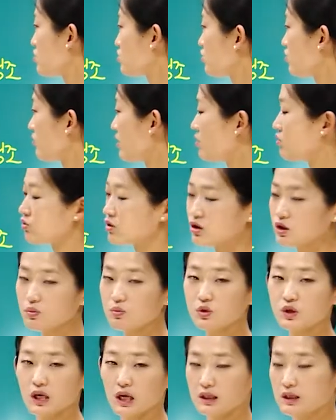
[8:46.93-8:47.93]
좀 외우기
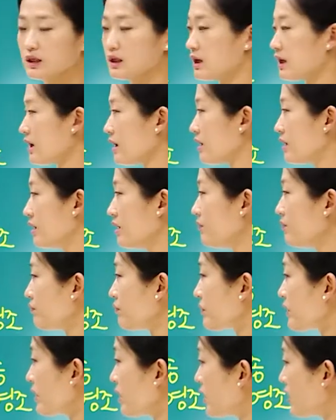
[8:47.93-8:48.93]
쉽지 않을까 해요.
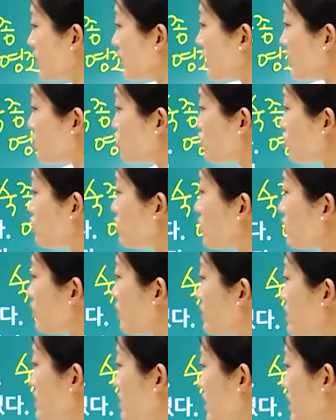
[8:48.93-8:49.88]
수조권이